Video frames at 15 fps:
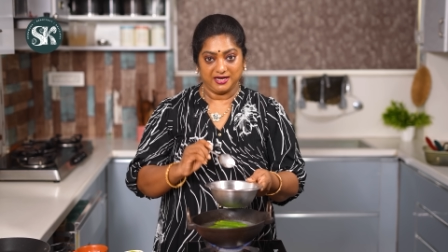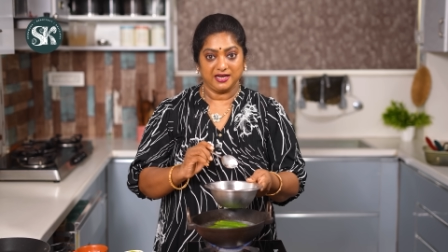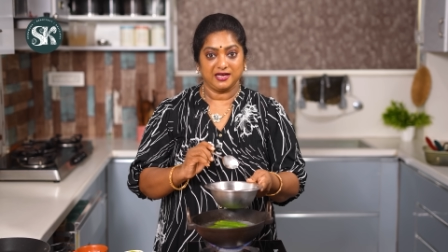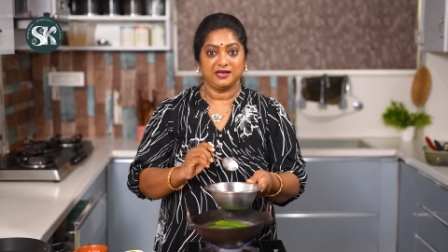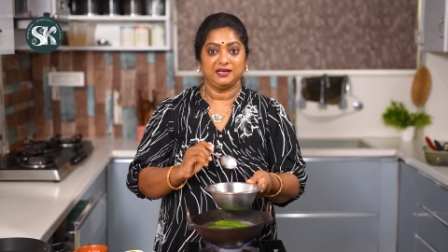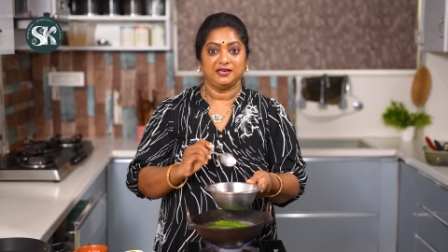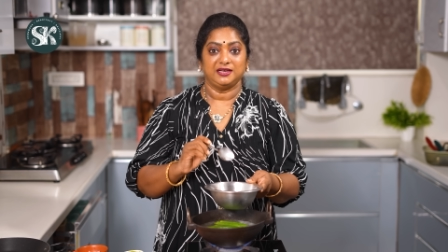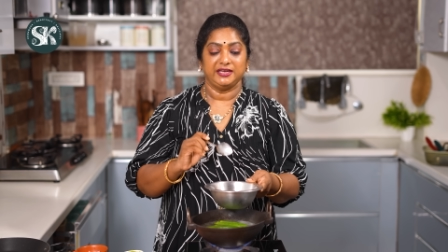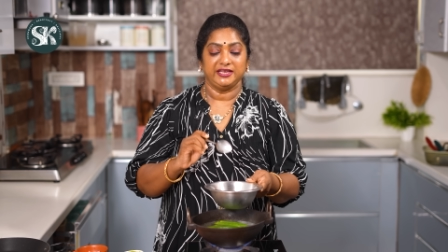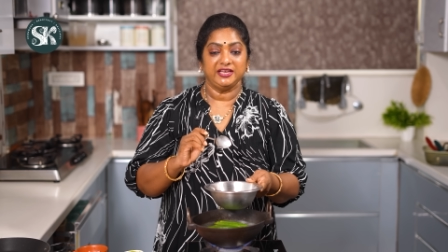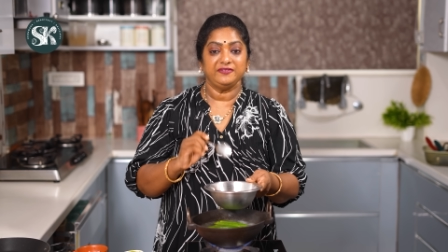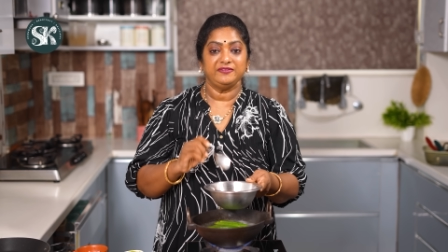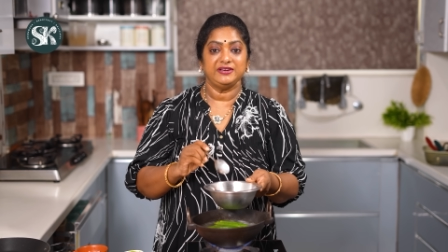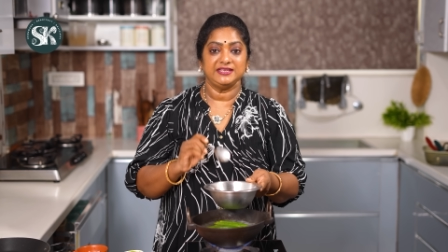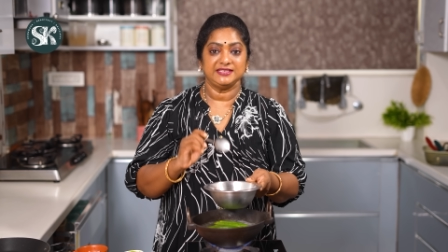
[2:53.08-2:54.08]
నా
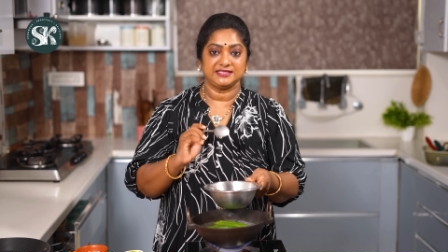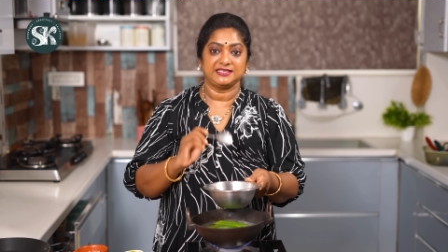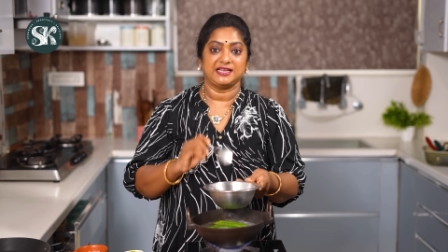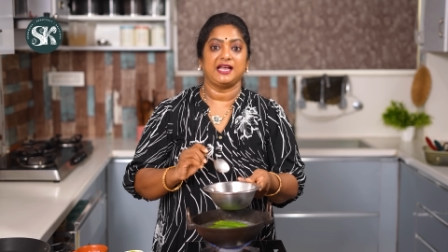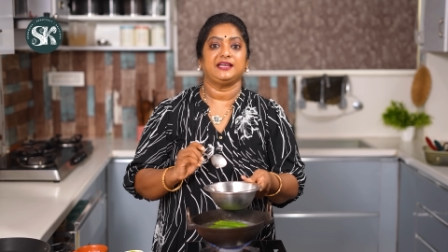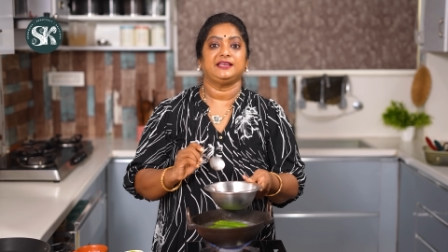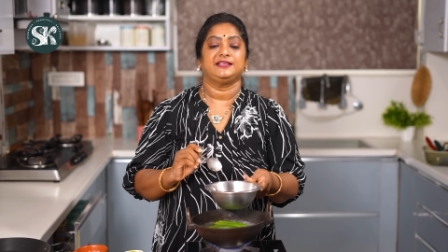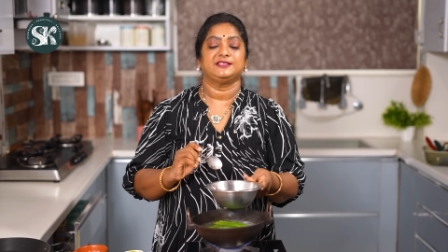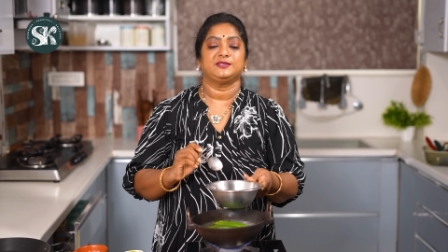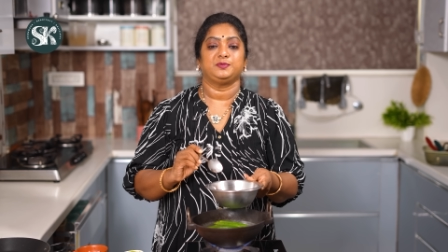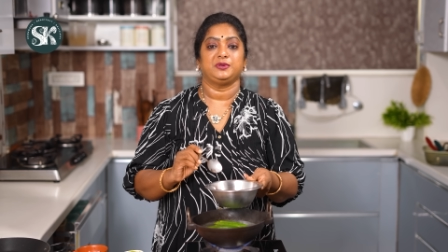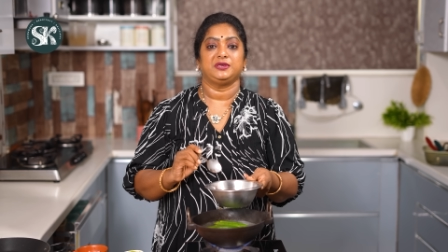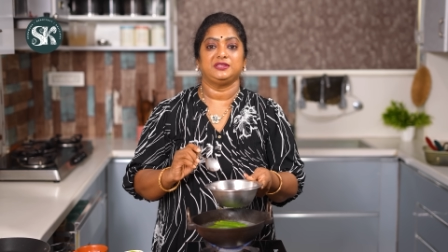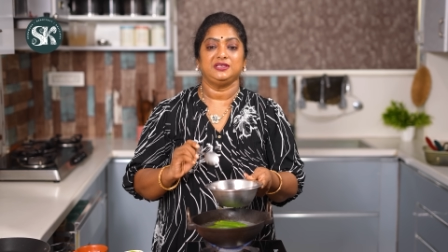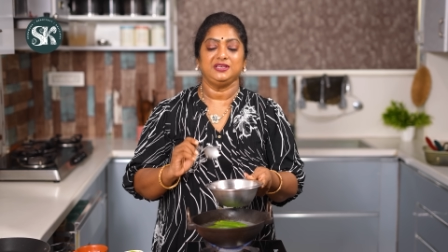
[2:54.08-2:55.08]
ఈవినింగ్ స్నాక్
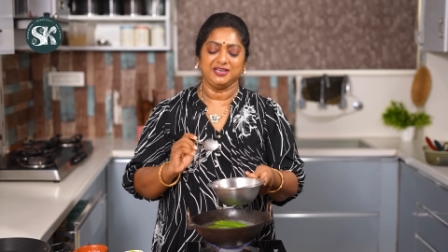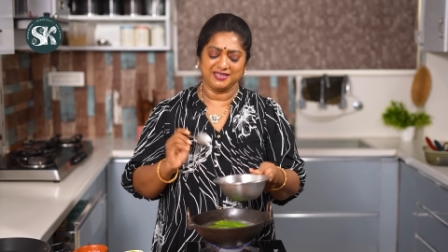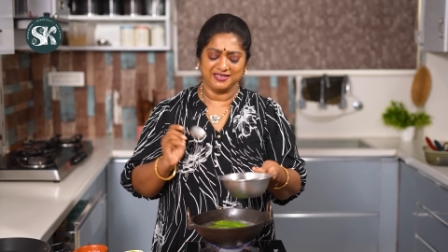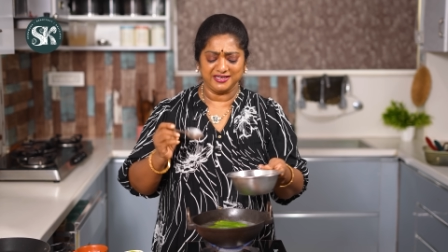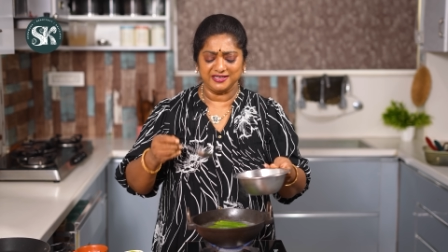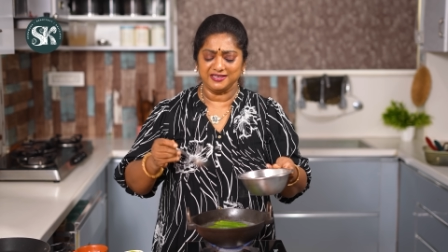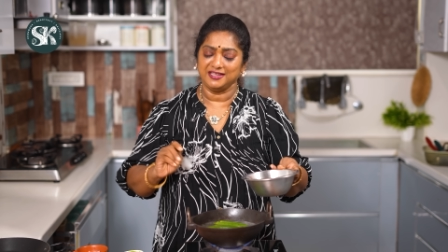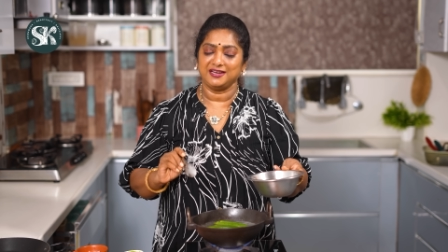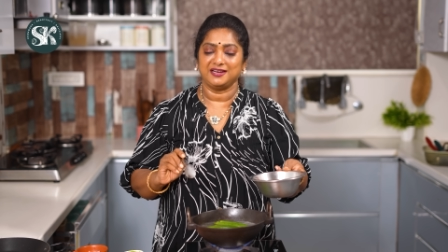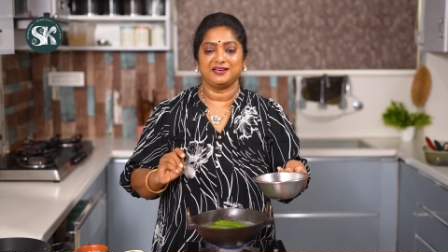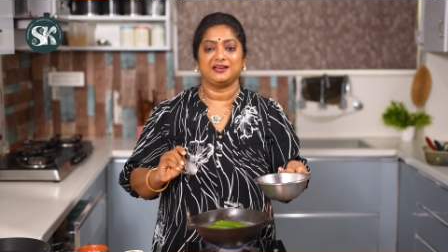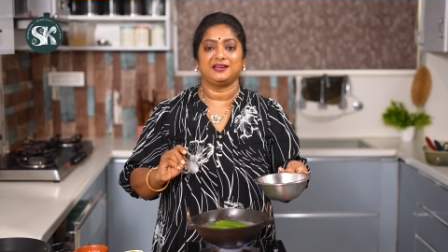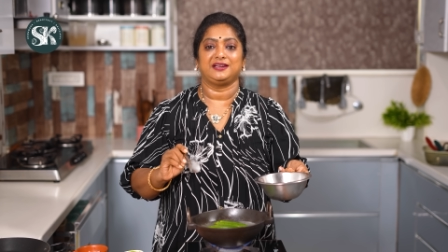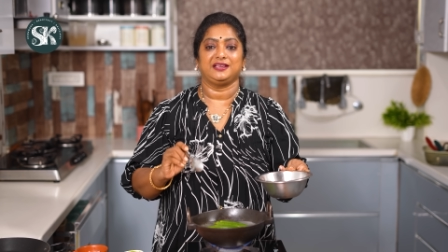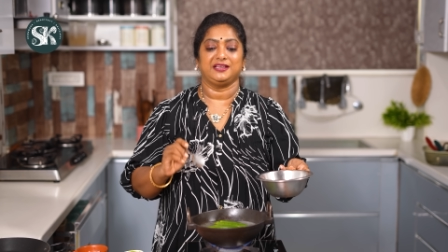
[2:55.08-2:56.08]
రెసిపీ ఇది ఇంకా డిన్నర్
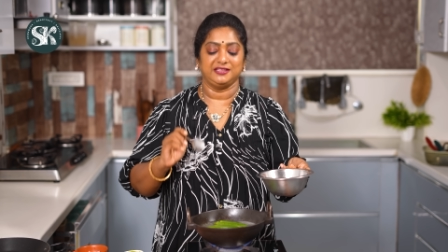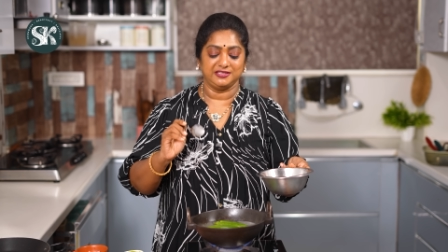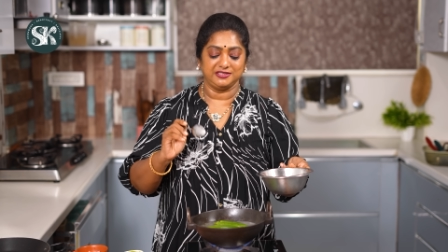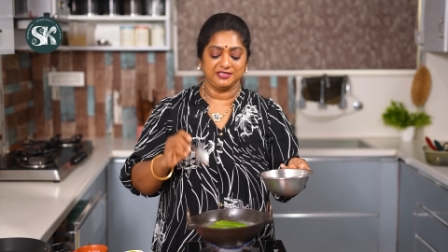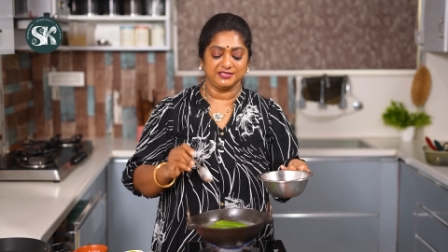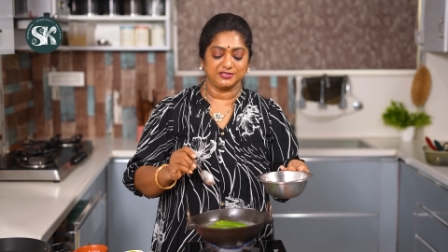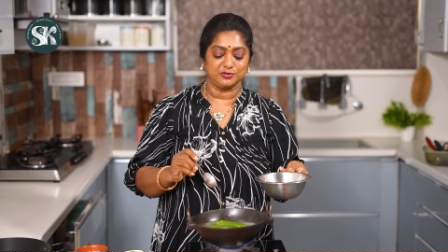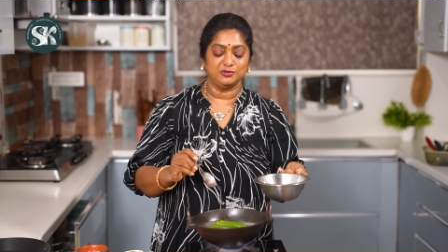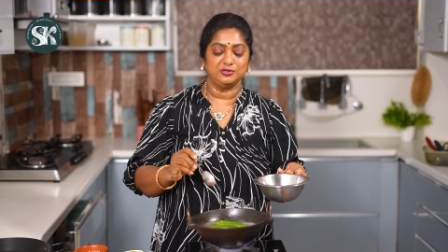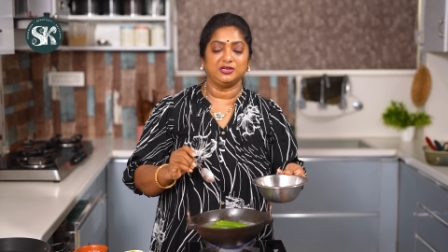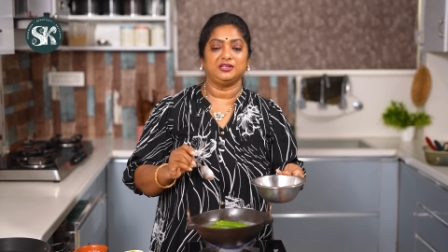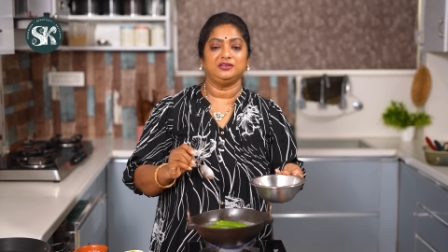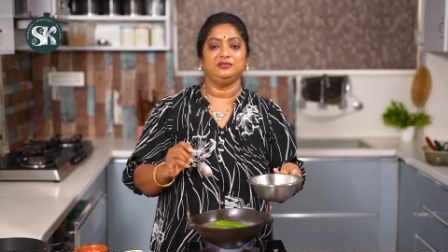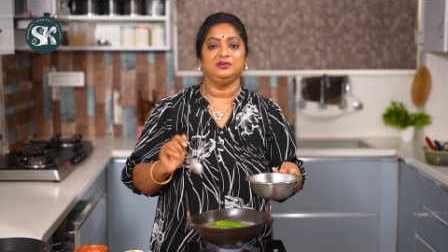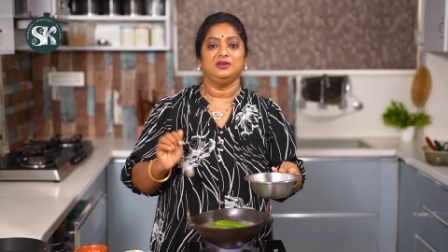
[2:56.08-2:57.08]
అన్నట్టే ఇది
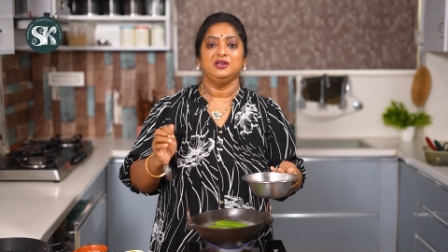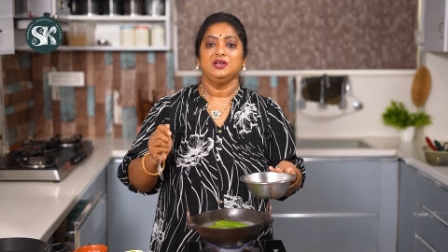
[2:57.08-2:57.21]
తీసుకుంటాను